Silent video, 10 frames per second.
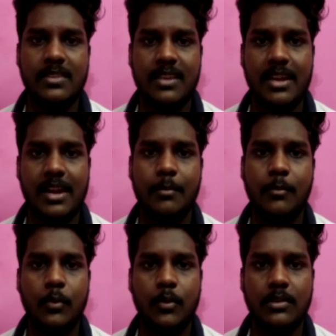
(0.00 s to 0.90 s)
ஜெயராம்
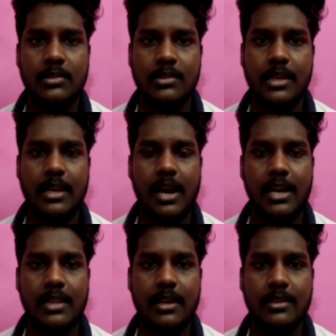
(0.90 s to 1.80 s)
ஊர்வசி
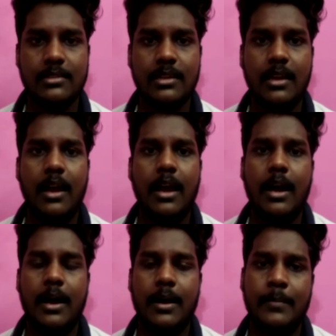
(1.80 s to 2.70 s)
காளிதாஸ்
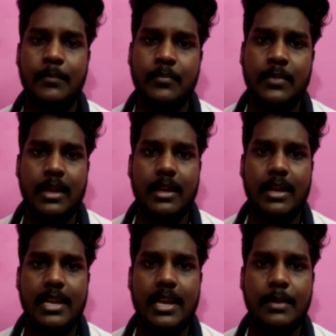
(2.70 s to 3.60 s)

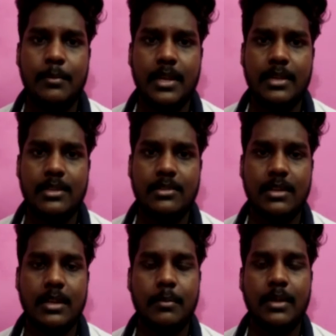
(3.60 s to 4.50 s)
கல்யாணி
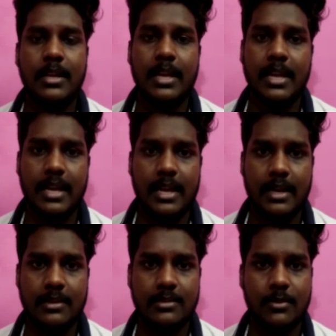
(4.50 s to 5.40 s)
பிரியதர்ஷன் இப்படின்னு நிறையா
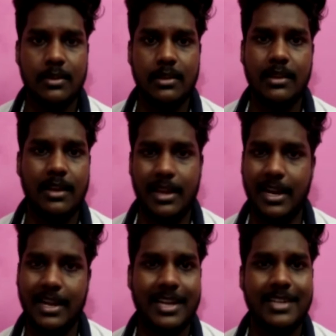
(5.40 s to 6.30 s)
கேரக்டர்ஸ் வருது நிறையா
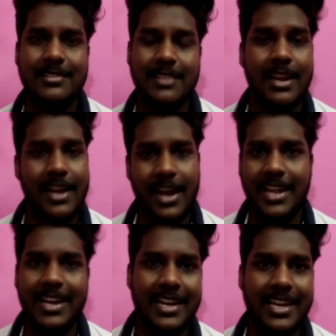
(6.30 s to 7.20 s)
கேரக்டர்ஸில் நாலே
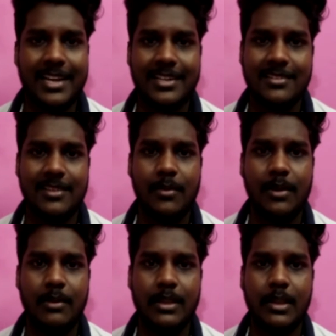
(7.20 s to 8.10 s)
நாலு கேரக்டர்ஸ் தான்
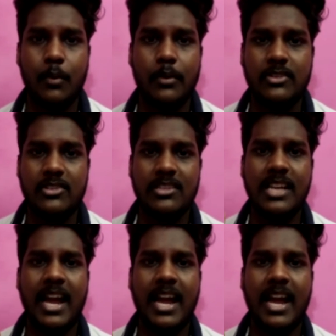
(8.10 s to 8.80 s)
உள்ளே வருது ஒரு சின்ன